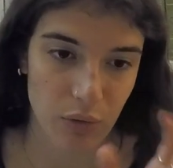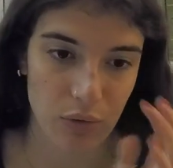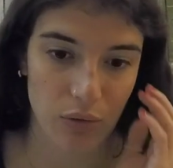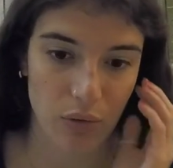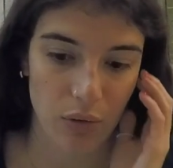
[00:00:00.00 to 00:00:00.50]
è
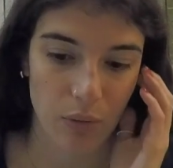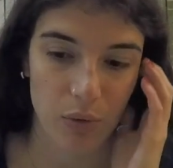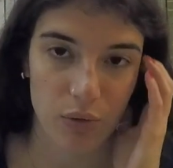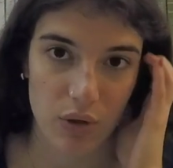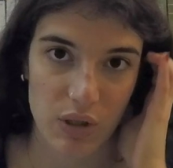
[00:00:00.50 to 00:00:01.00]
molto,
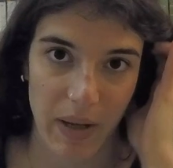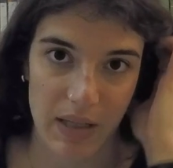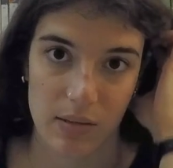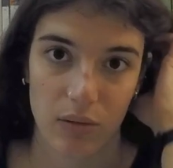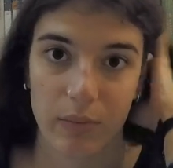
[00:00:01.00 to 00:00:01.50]
molto
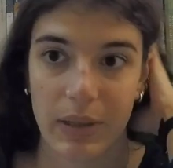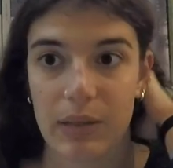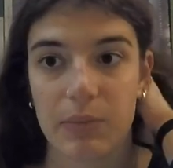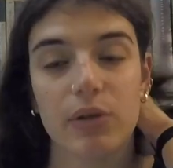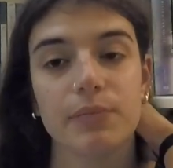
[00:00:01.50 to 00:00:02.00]
spesso come
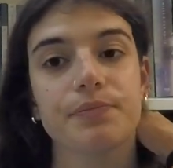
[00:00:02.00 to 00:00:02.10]
libro,